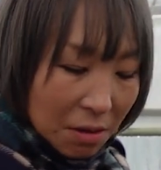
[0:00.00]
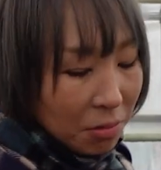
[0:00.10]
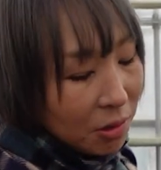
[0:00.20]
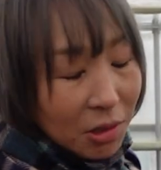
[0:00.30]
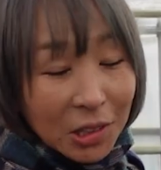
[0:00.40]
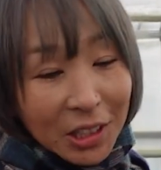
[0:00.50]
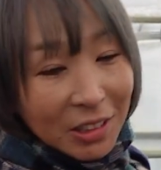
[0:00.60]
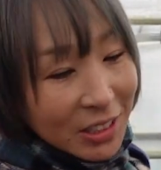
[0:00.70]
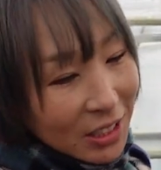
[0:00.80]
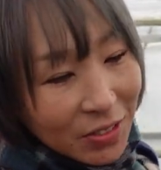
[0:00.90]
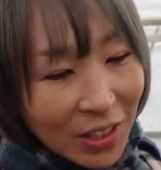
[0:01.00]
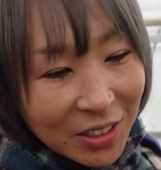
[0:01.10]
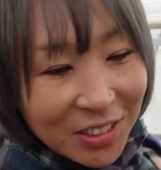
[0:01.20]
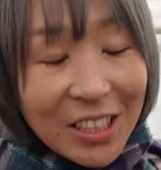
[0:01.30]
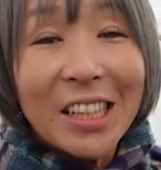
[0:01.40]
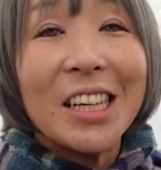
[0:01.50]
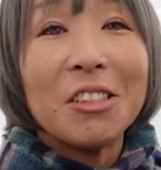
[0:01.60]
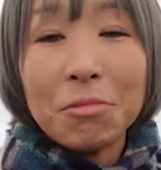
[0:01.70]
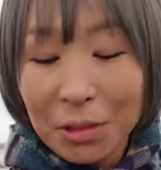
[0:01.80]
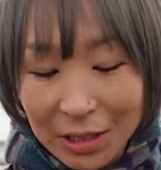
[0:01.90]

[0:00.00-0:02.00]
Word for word: もうこれはしばらく売れないと思っ